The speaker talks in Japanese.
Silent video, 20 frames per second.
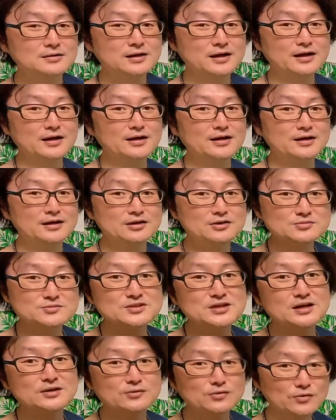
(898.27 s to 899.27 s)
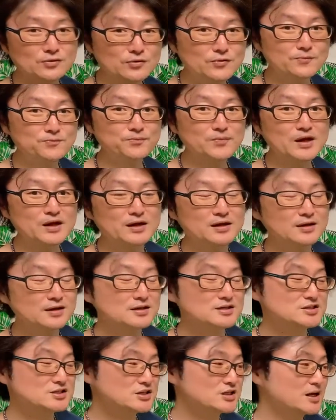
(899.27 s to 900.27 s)
えー、イムさんとの、
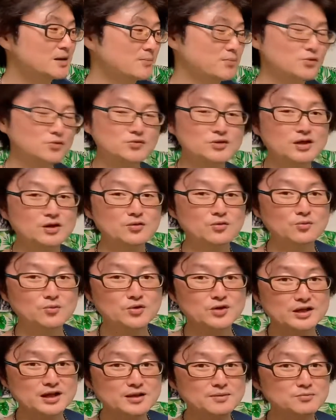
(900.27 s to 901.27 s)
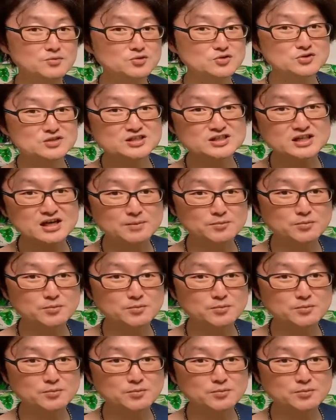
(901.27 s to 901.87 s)
えー、シンガポールでの思い出もちろんシンガ